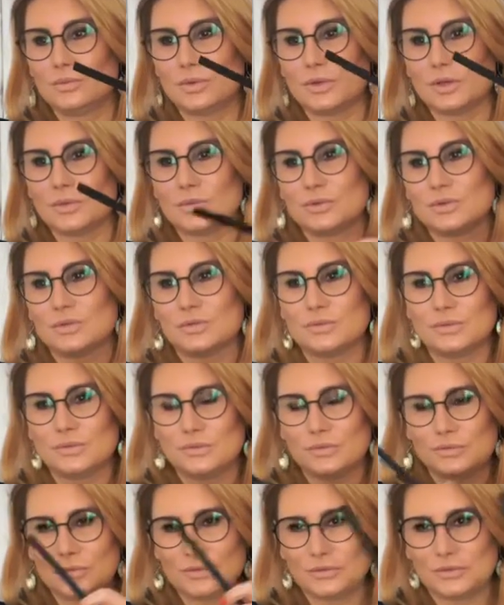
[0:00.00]
прям вот
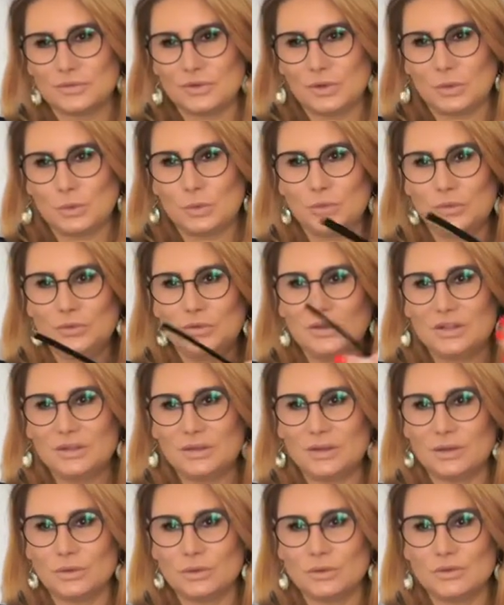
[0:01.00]
в такую
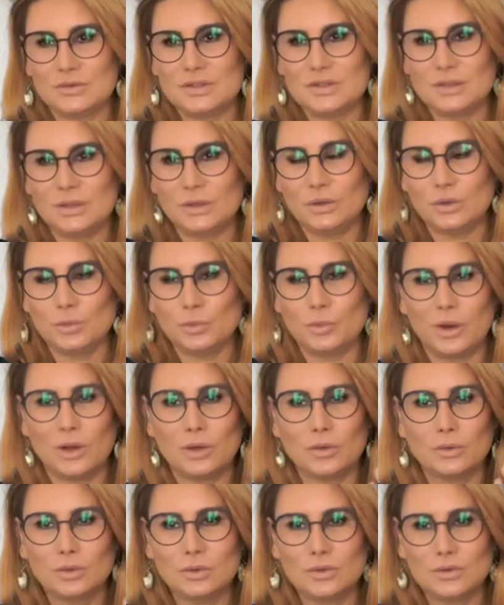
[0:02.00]
ветреную весеннюю
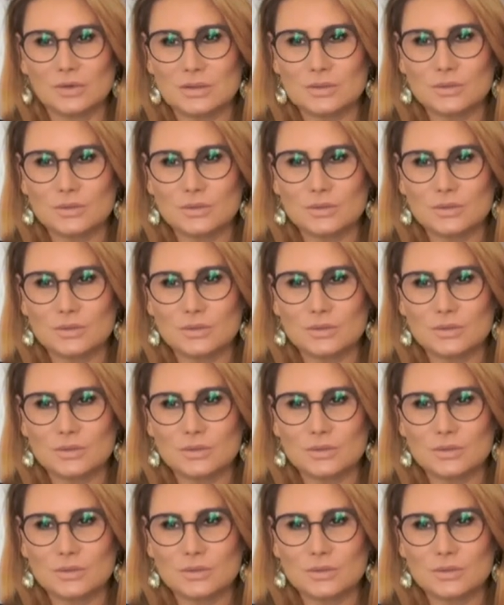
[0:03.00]
погоду,